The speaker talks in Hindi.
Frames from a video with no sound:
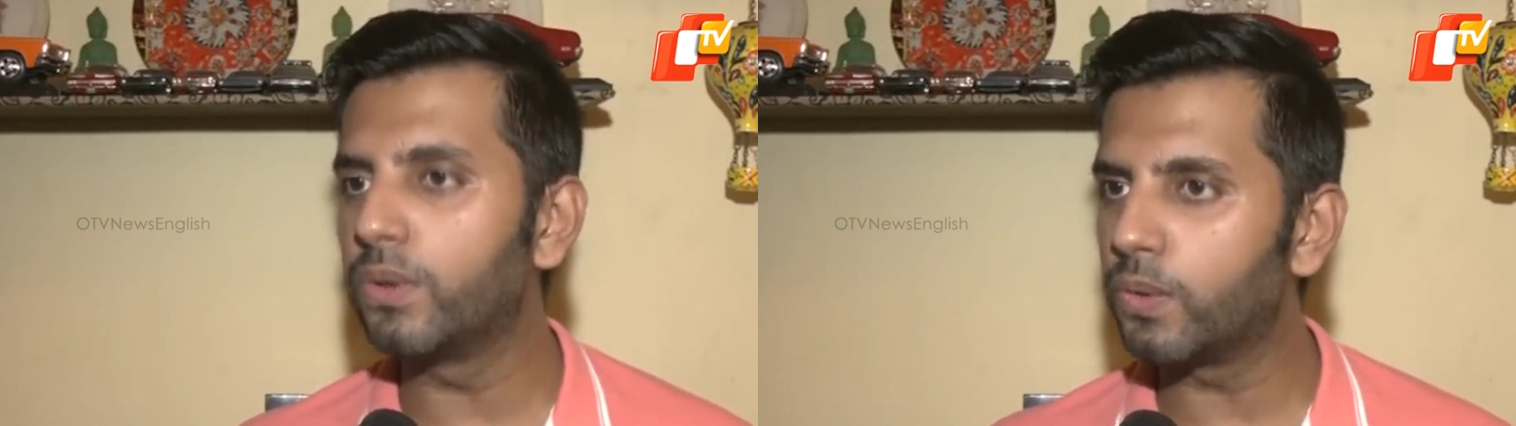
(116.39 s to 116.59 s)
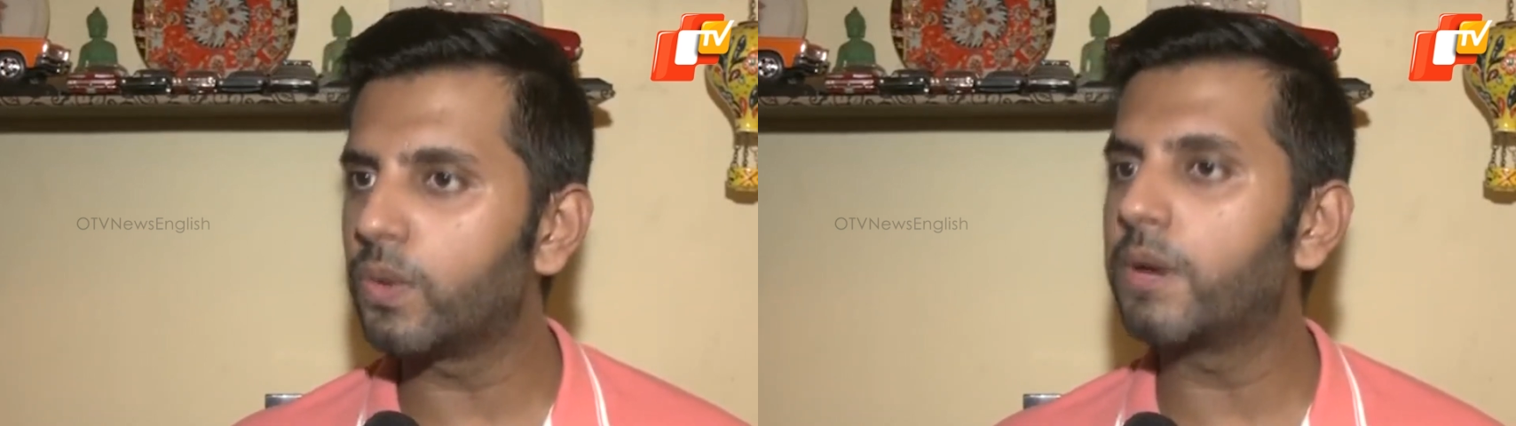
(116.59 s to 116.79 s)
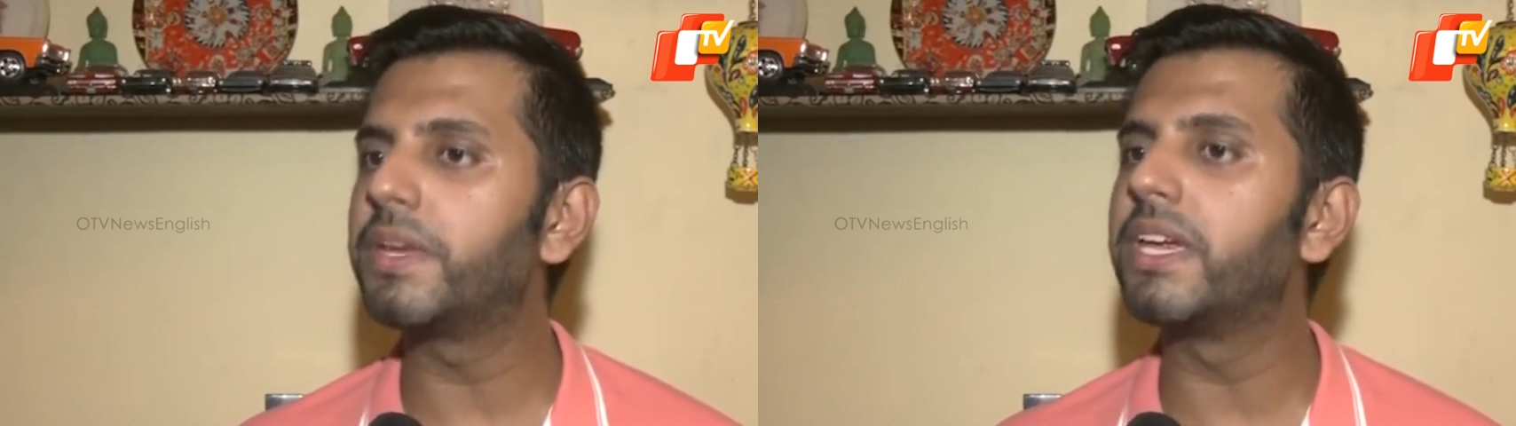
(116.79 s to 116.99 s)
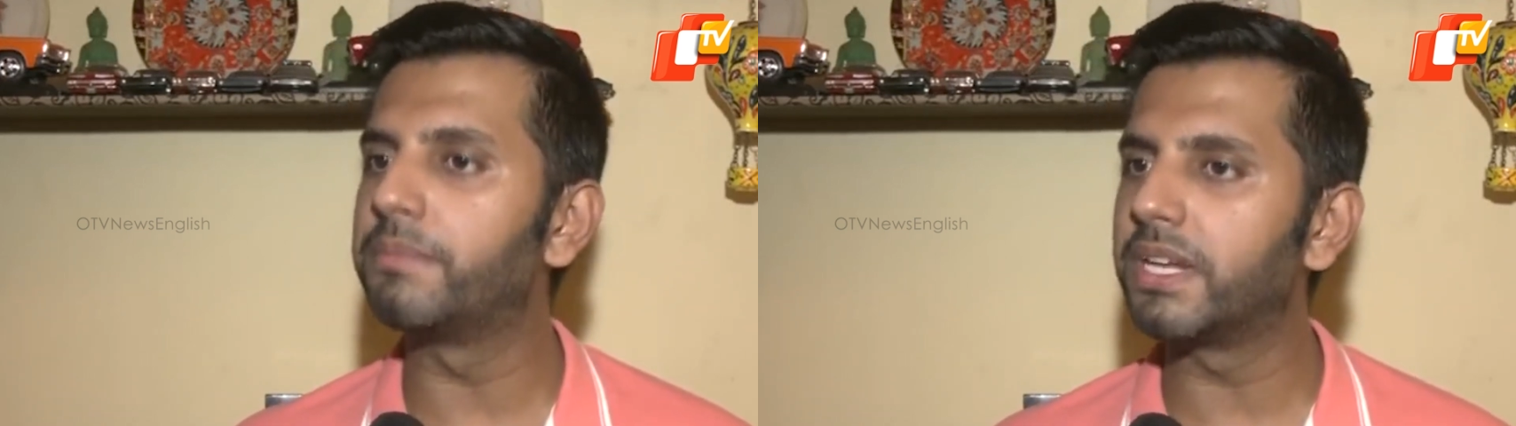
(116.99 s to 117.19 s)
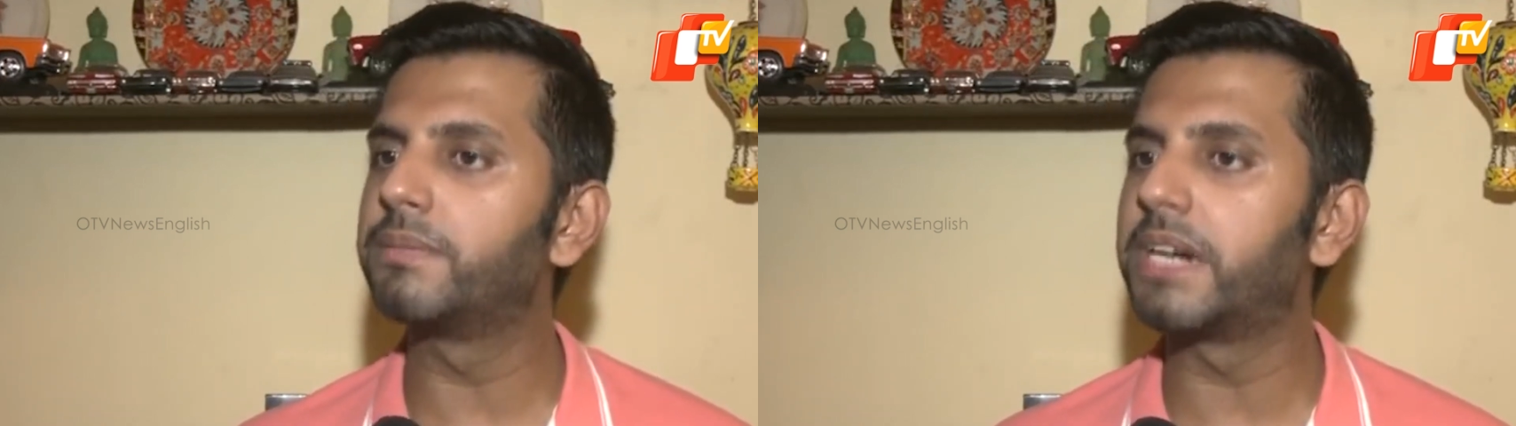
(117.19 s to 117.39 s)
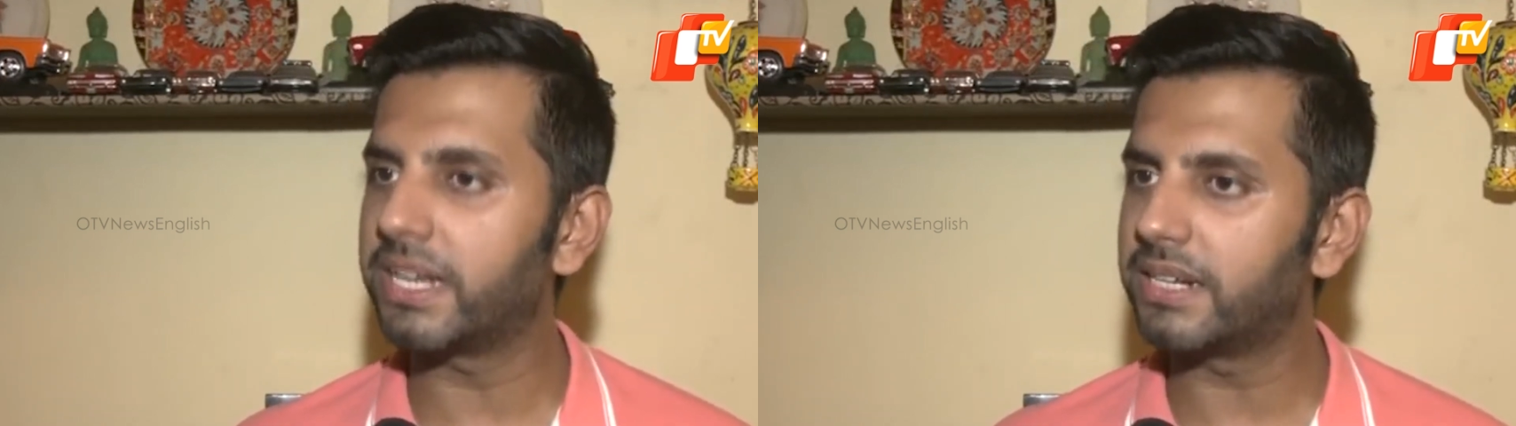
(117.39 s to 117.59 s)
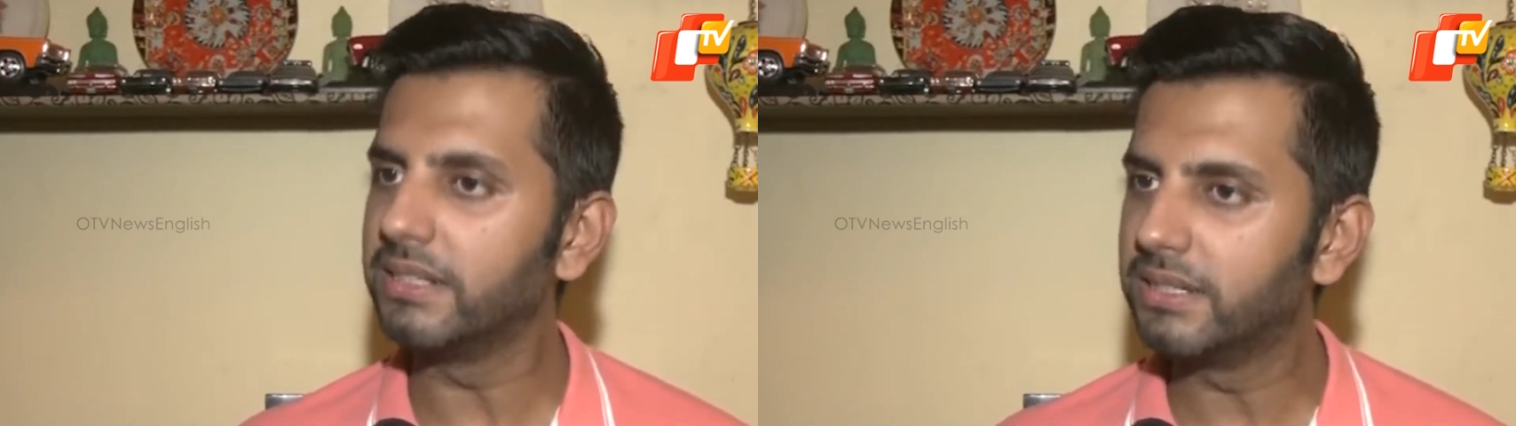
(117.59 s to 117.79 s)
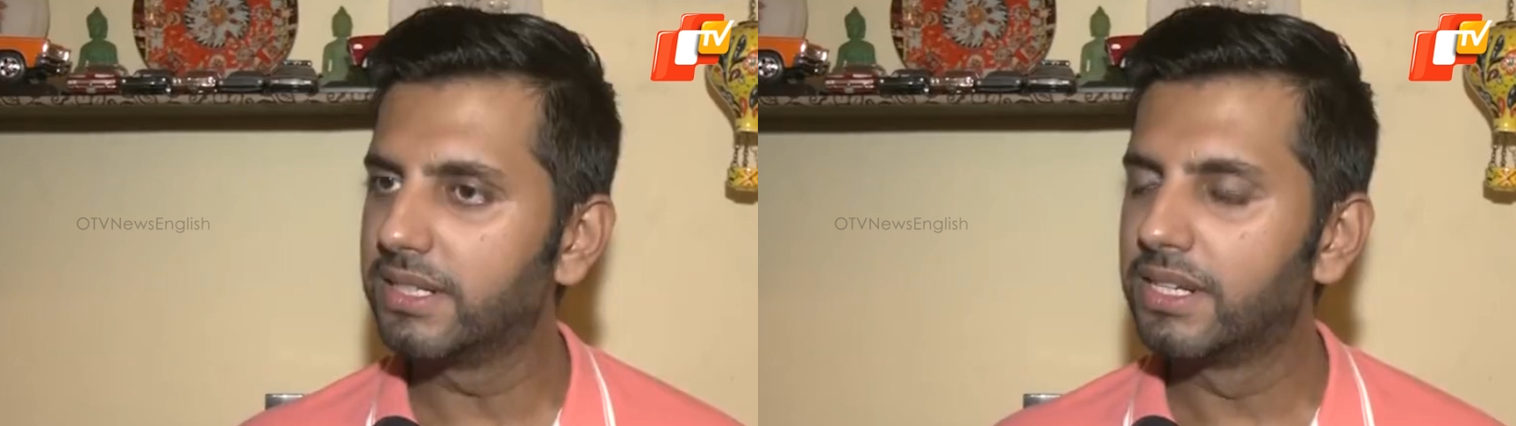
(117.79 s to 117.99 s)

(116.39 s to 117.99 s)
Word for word: उन लोगों का भी हिम्मत बढ़ेगा